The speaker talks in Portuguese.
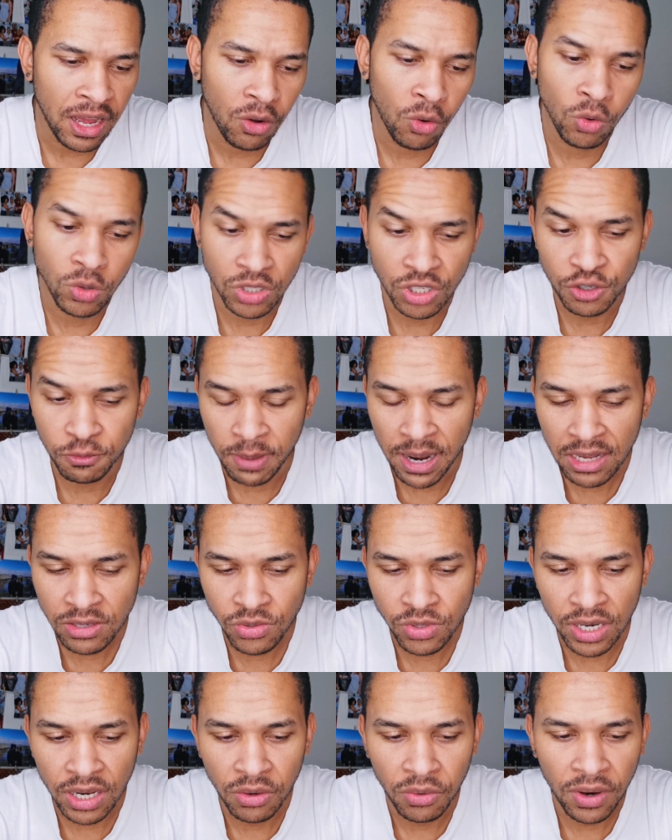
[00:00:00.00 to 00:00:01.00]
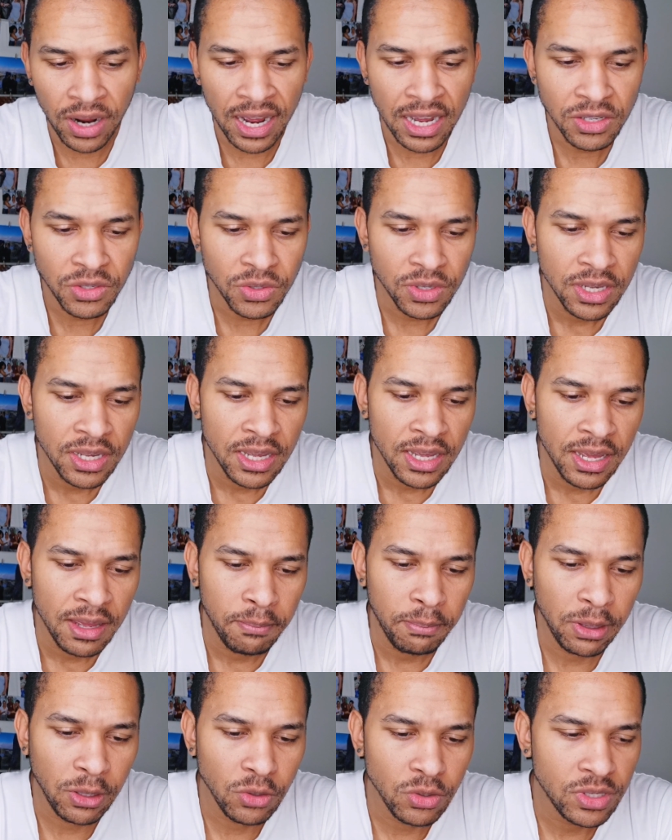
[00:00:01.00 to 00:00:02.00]
ah, 11 de março, né, no caso,
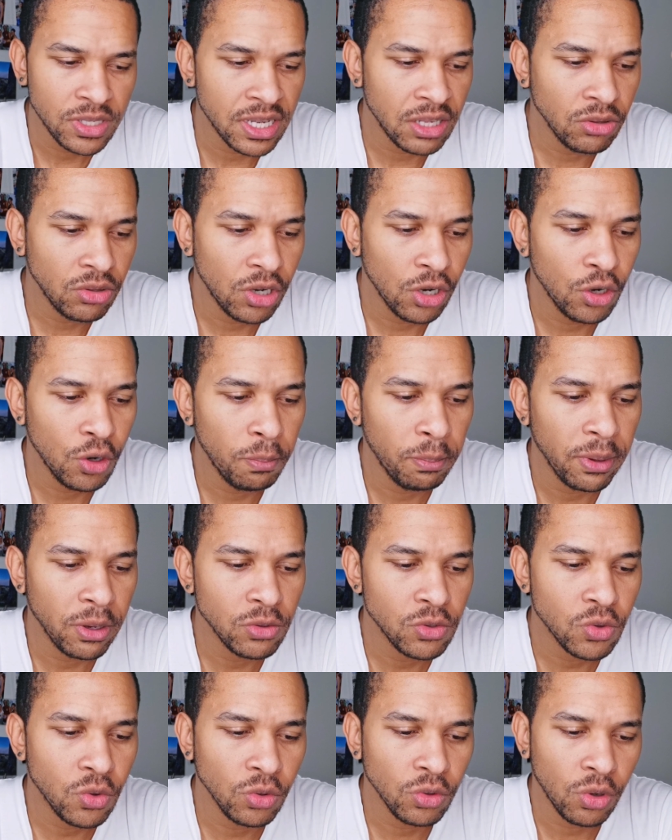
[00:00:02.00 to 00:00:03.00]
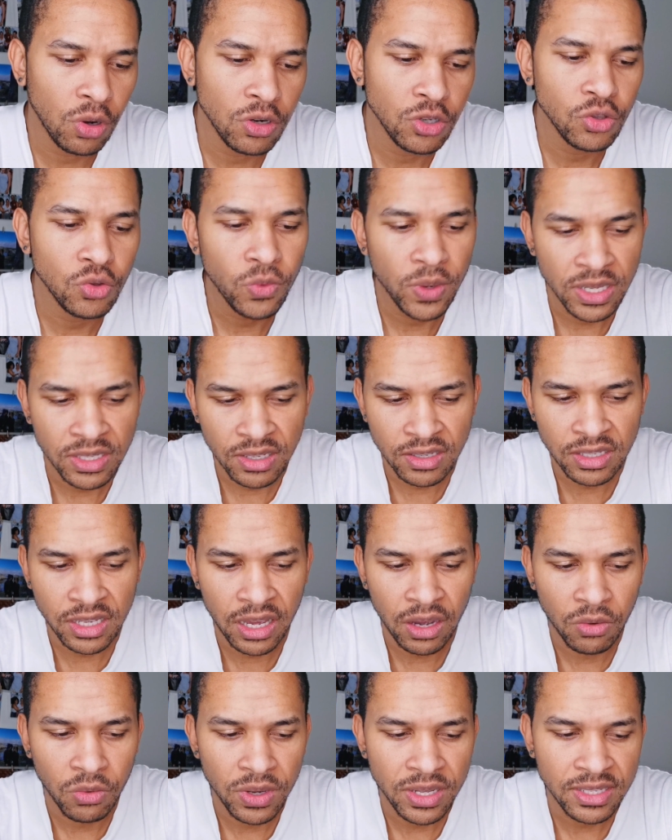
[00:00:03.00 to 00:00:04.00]
pelo Centro Europeu de Controle de Doenças,
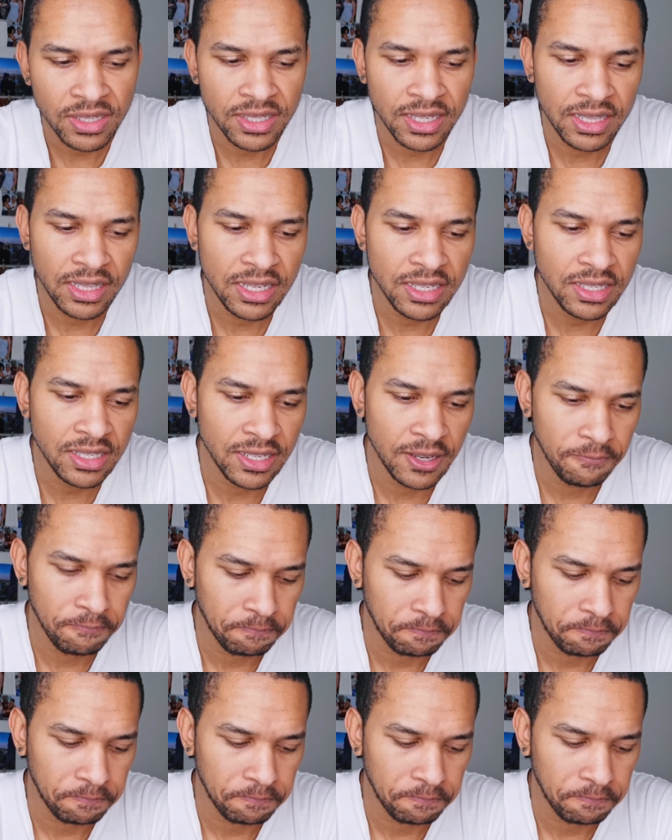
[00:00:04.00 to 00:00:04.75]
que é o ECDC.